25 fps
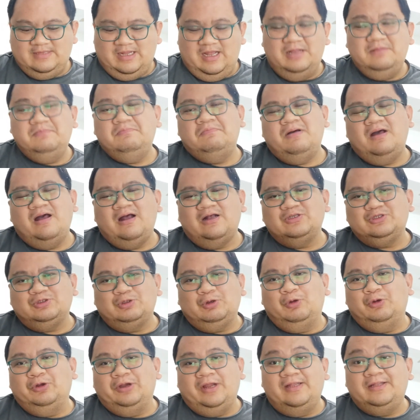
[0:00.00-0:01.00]
unbox
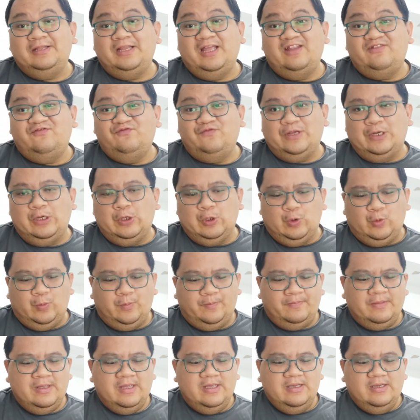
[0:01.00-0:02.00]
or an
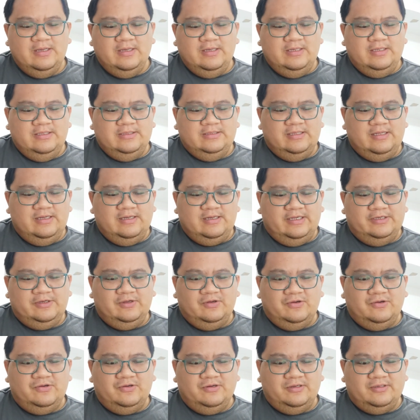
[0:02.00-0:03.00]
envelope ng ano
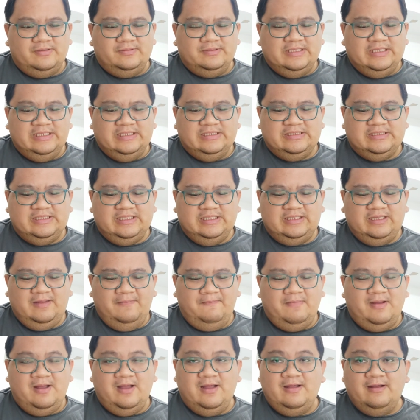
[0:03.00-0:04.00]
ko,
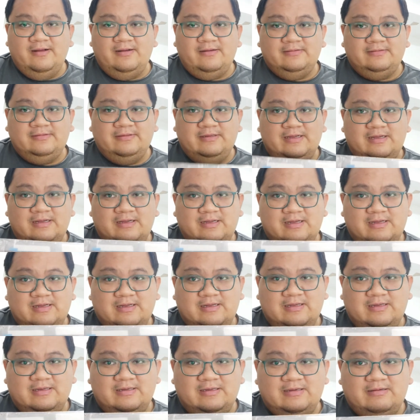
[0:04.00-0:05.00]
Citibank na
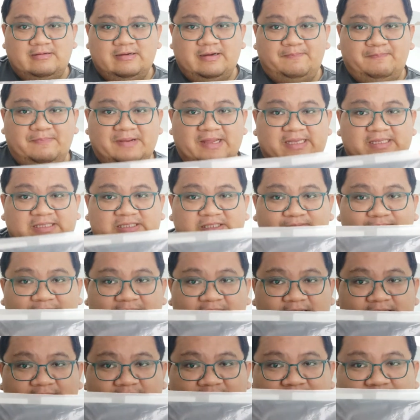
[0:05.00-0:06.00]

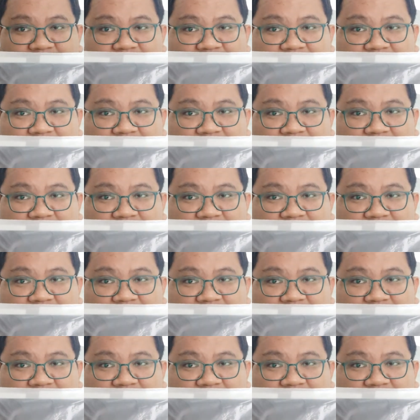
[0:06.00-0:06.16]
replacement